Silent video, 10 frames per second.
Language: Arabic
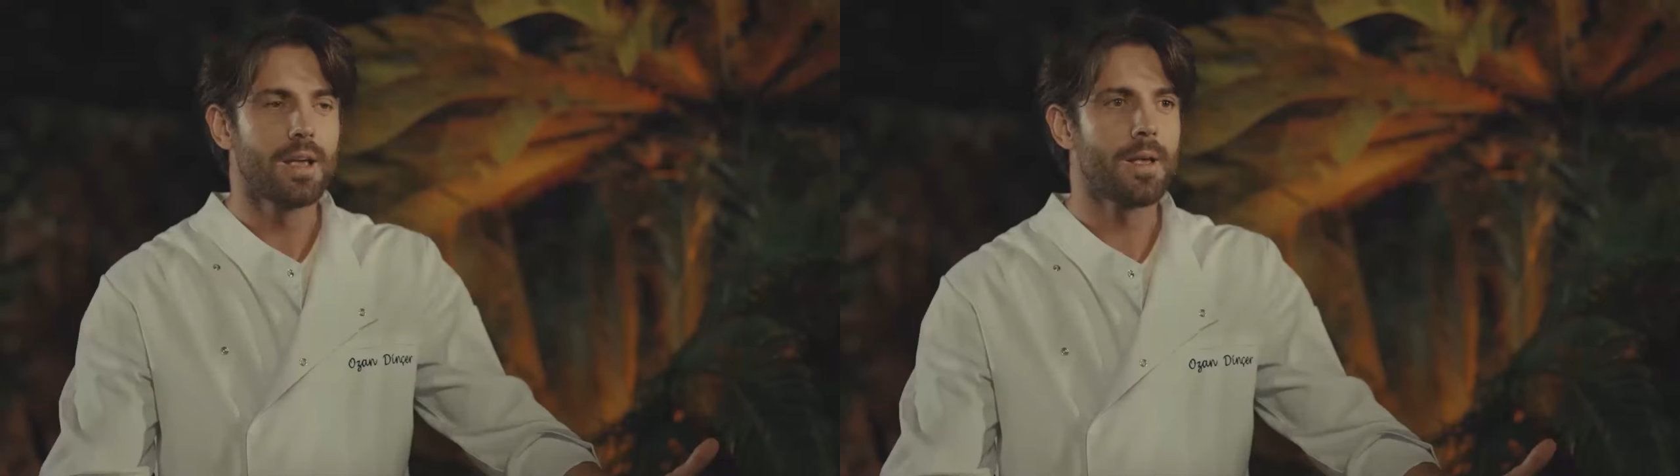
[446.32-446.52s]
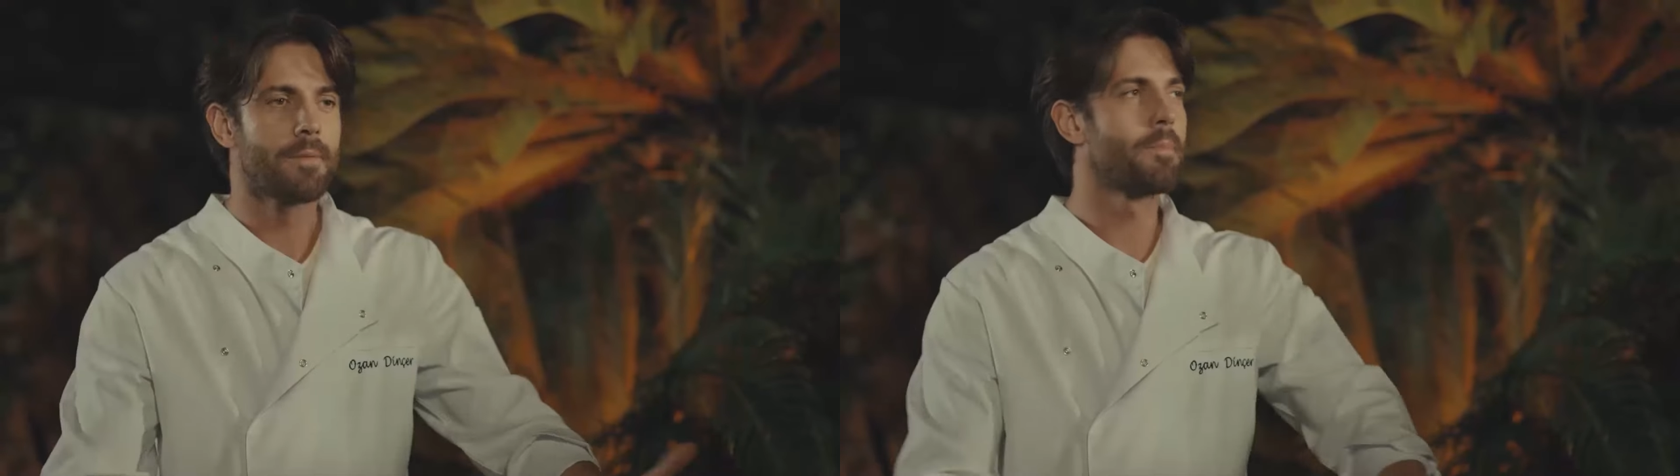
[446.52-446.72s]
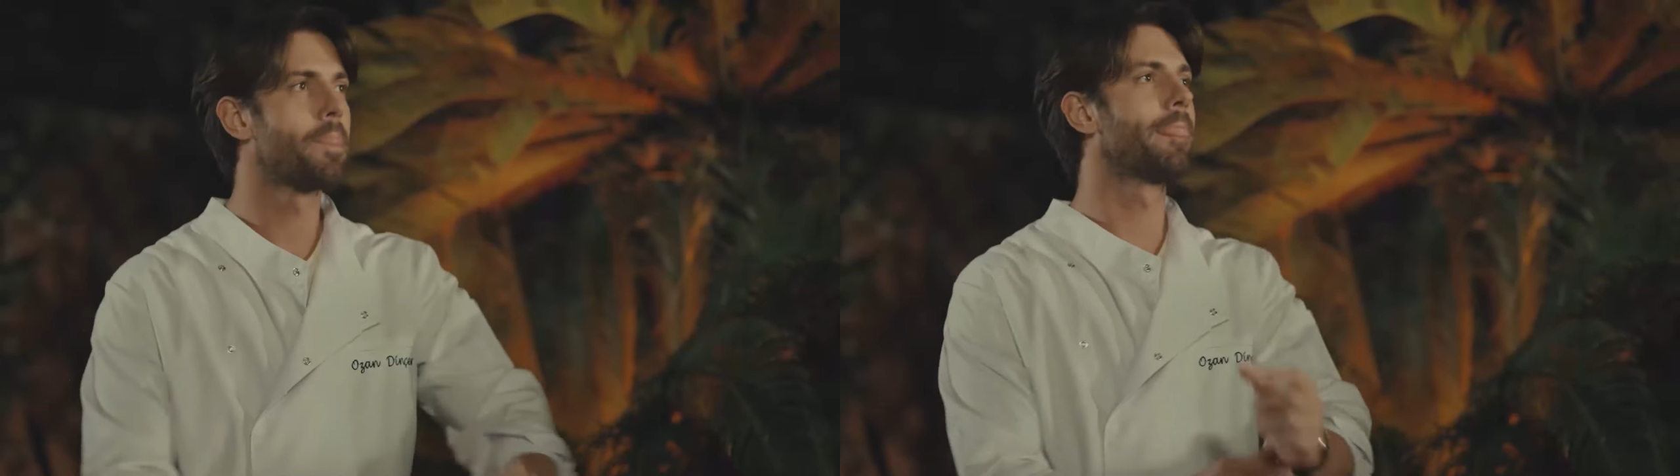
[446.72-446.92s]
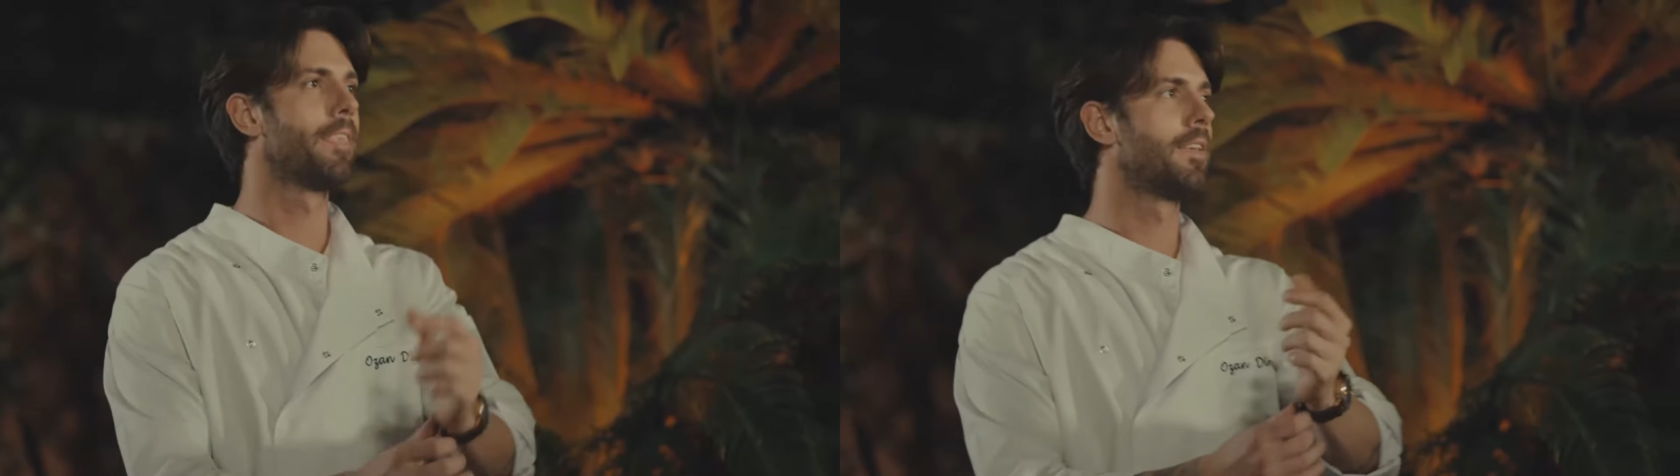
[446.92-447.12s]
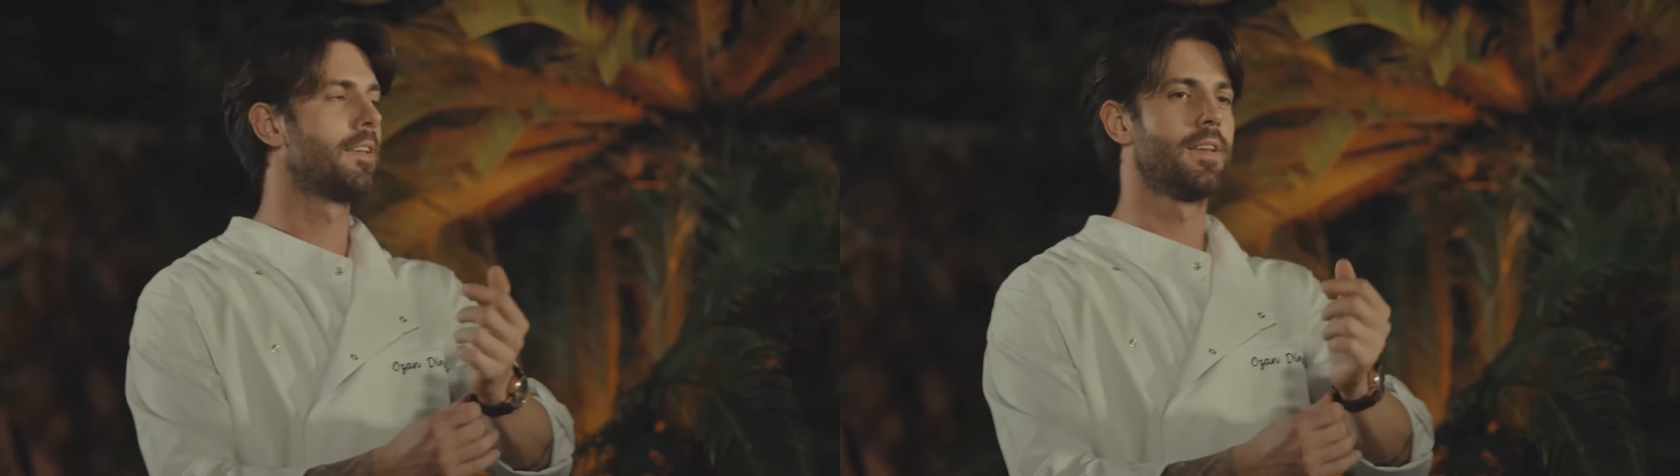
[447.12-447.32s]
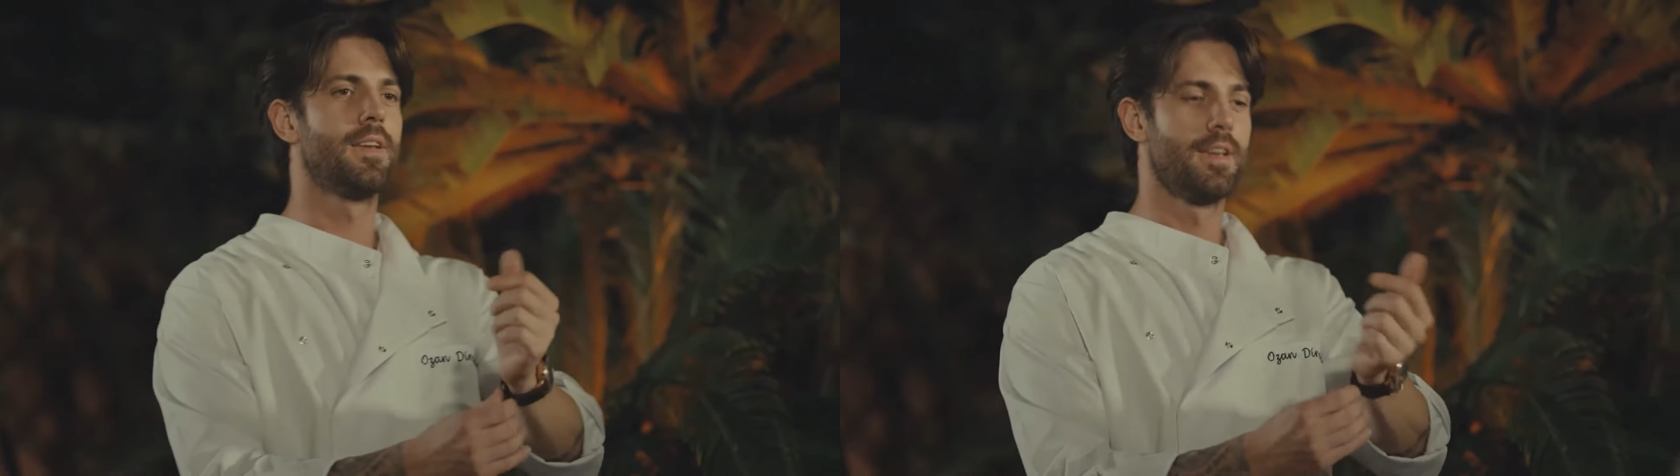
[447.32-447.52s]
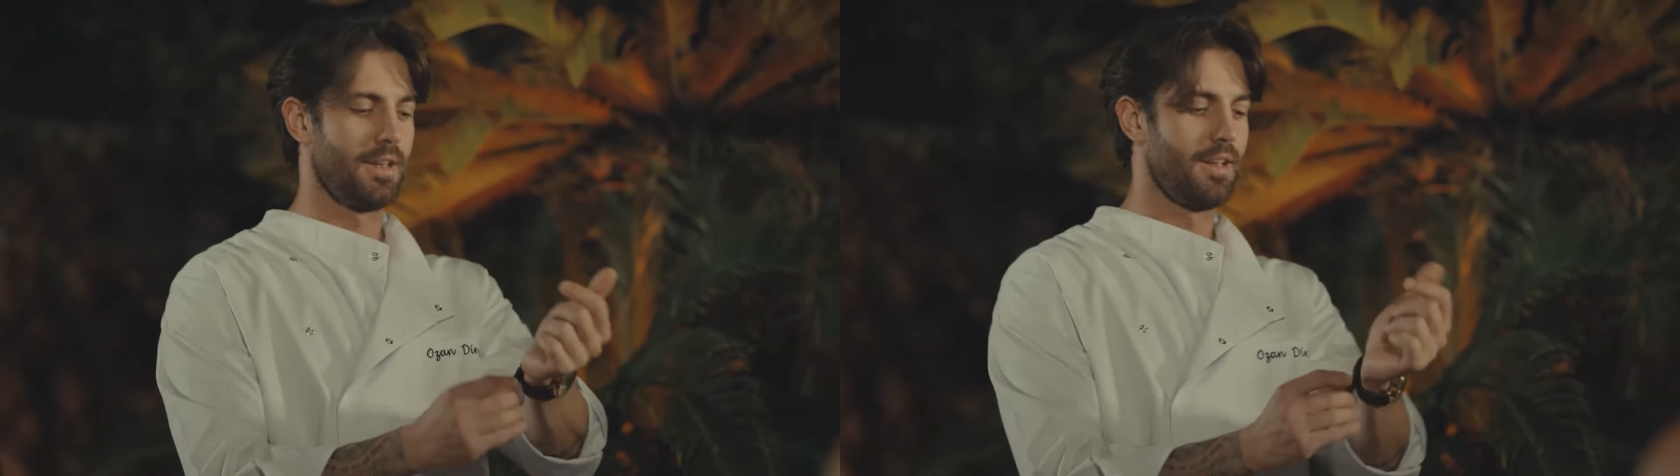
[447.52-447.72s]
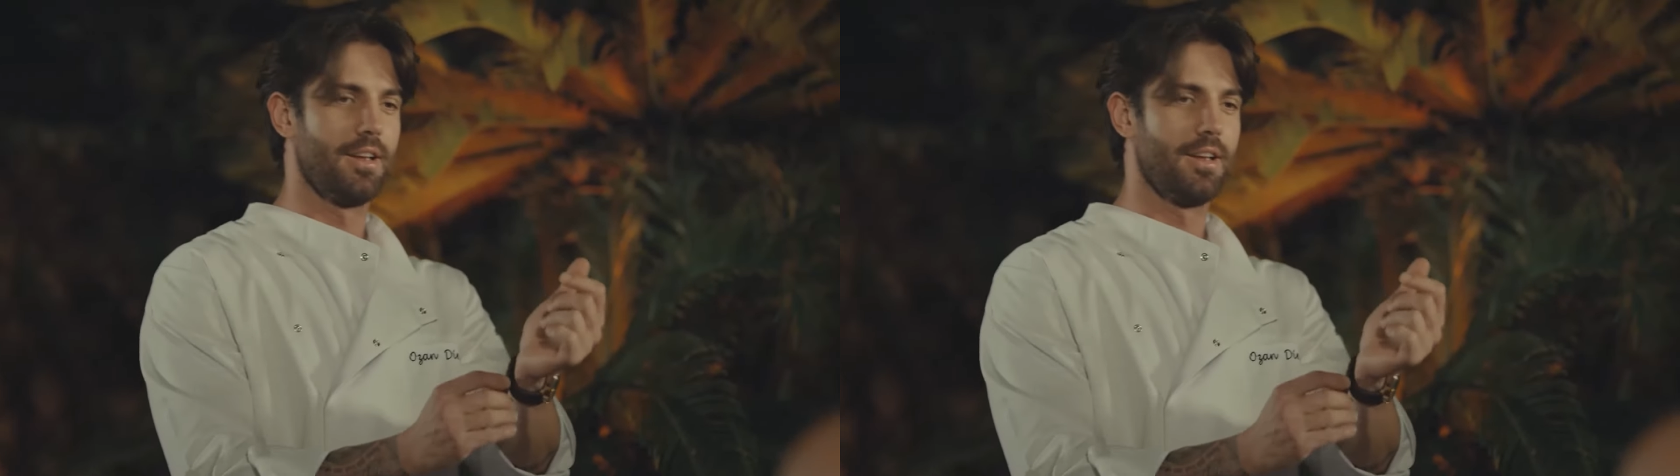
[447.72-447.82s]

بعدين انا ما بتحمل الشوب عندك